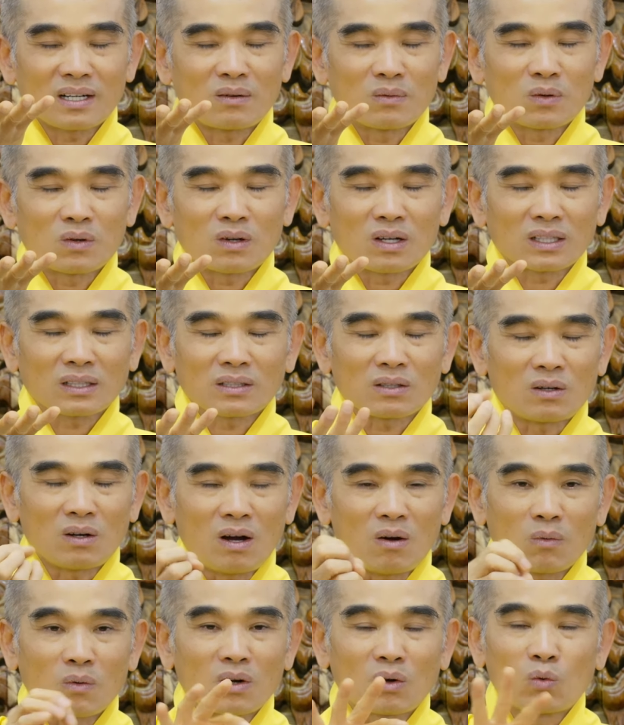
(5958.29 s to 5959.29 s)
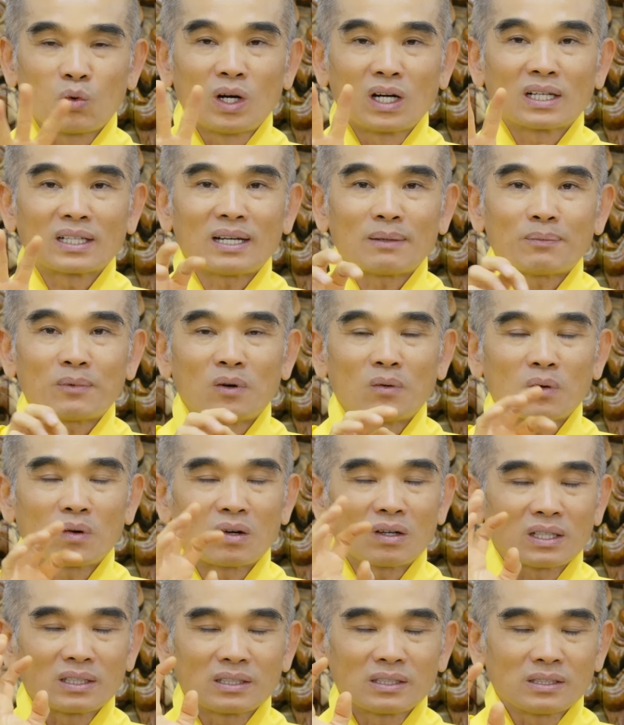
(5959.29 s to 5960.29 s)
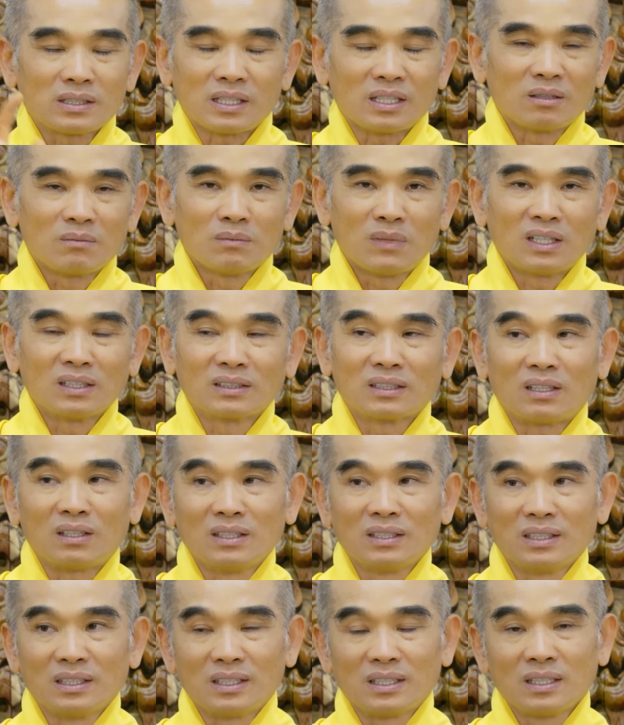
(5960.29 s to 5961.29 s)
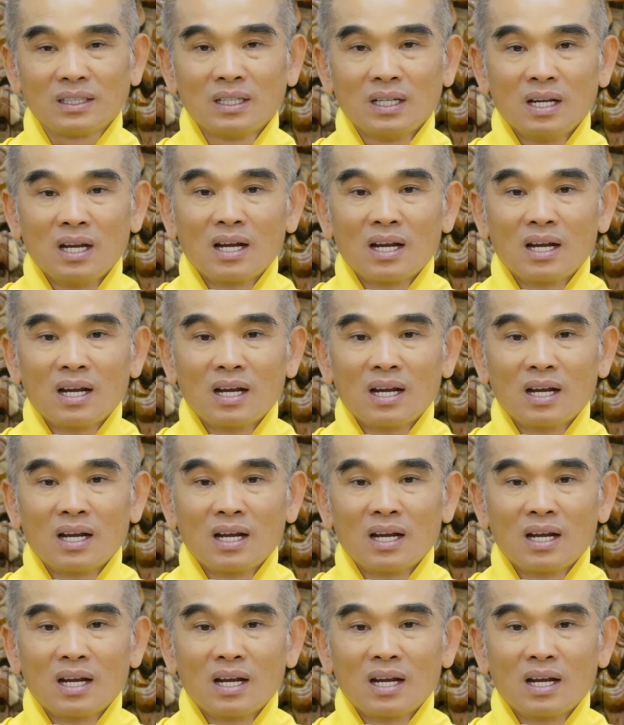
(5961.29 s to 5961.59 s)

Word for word: không có cái chỗ, không có khuất lấp, không có cái chuyện mờ tối nữa.